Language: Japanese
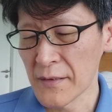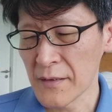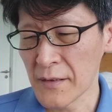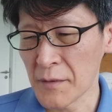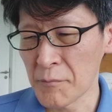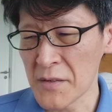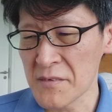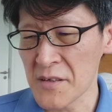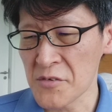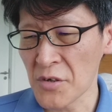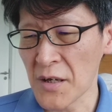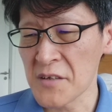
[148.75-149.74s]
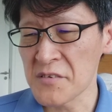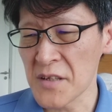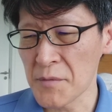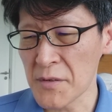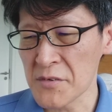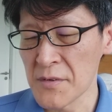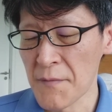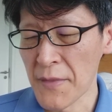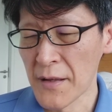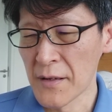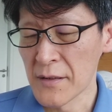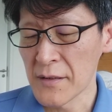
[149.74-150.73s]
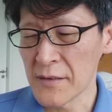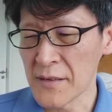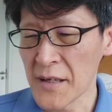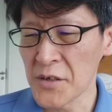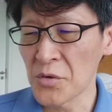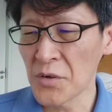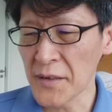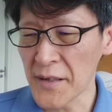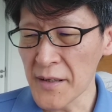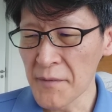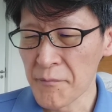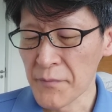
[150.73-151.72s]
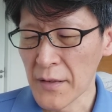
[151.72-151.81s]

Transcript: えメッセージを発しています内容がね